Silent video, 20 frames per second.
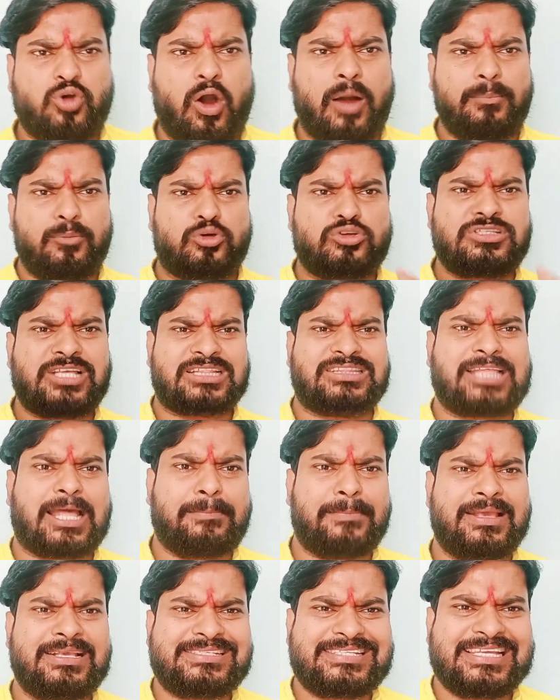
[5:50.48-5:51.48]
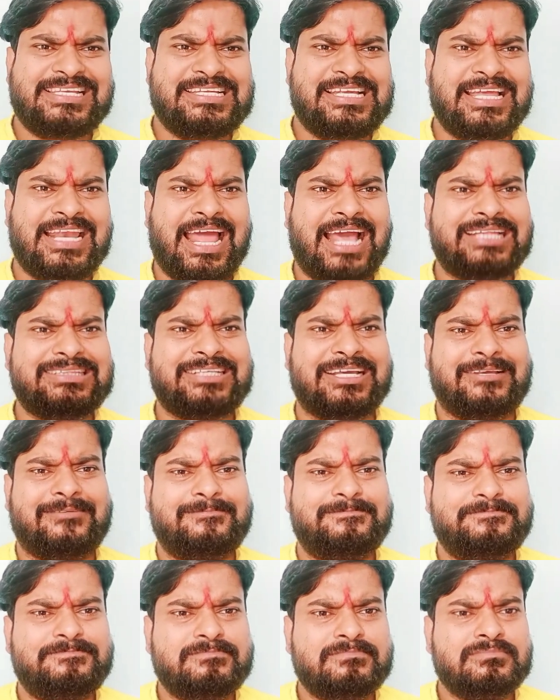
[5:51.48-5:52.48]
को हम लोग सत्ता में इसीलिए लाए थे
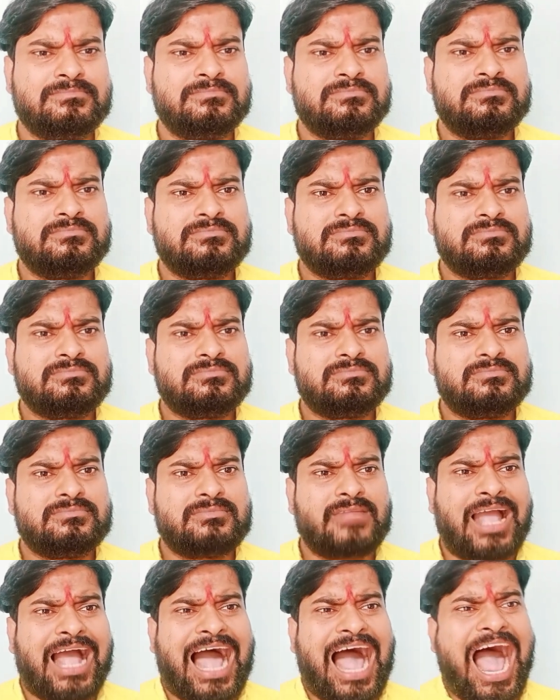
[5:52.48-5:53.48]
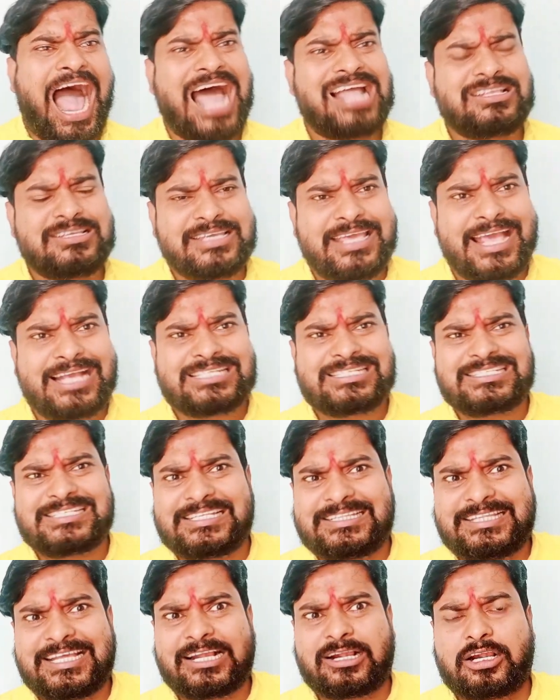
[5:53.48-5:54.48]
आज एक
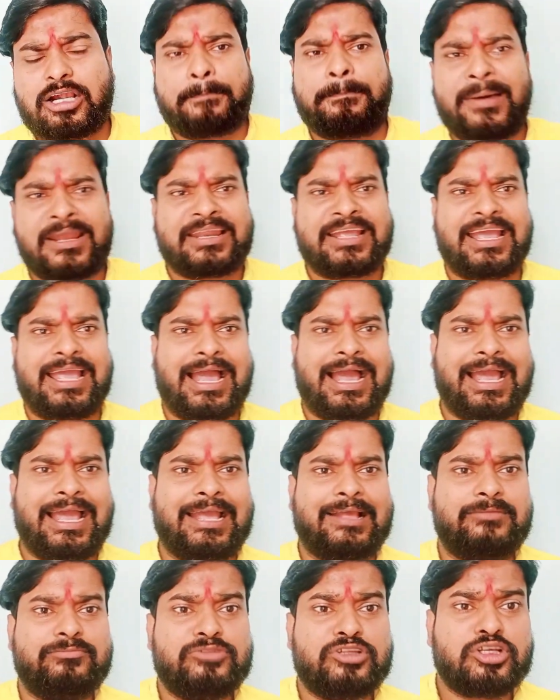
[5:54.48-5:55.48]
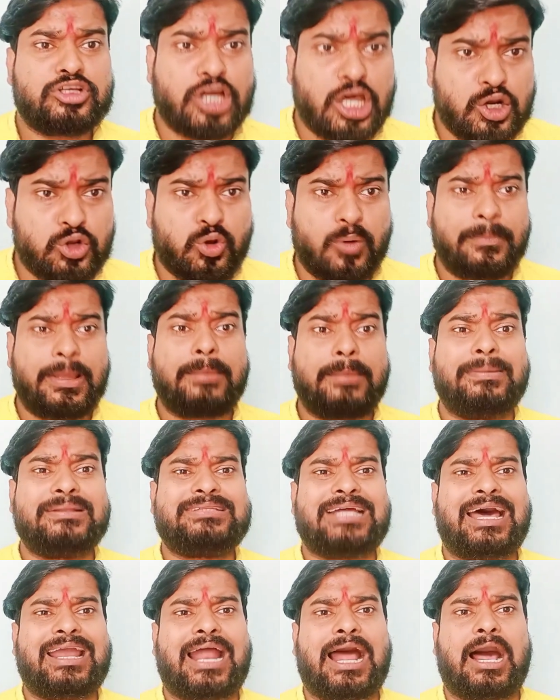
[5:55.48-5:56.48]
सिद्धिक कपन गया है कल को मैं
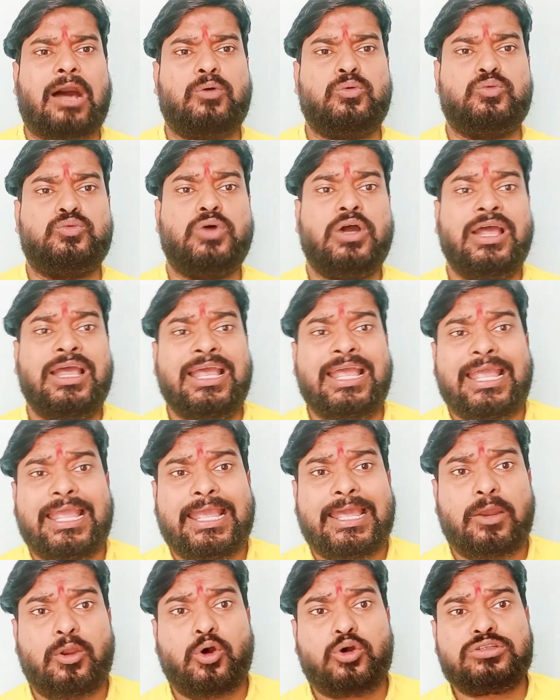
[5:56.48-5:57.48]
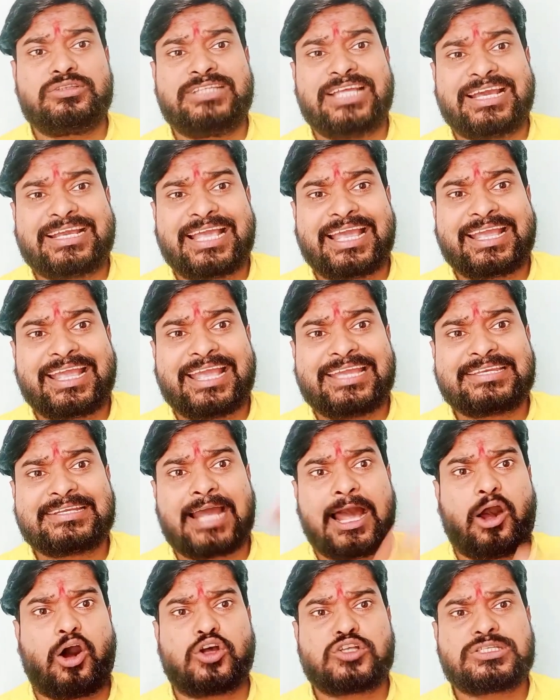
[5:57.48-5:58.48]
बता रहा हूं ये लोग देखेंगे
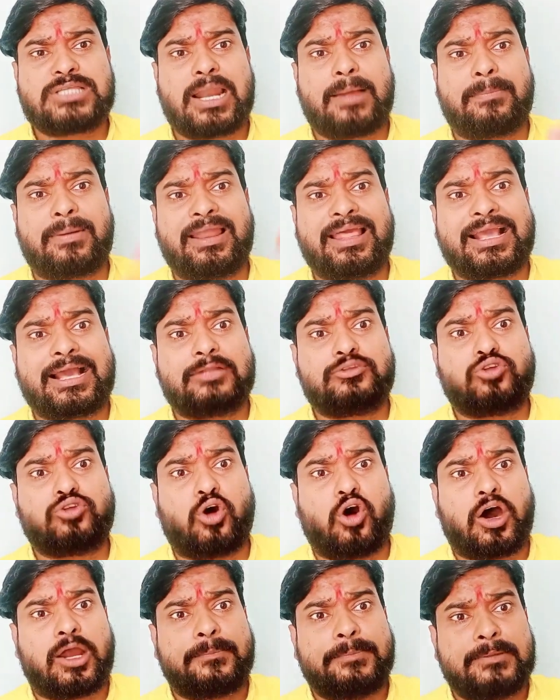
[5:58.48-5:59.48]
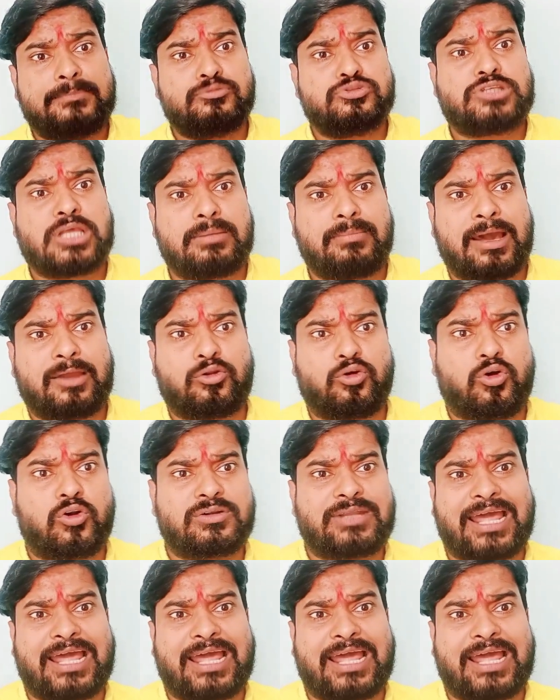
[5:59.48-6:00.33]
इनका हौसला बढ़ेगा तो और भी मुसलमानों को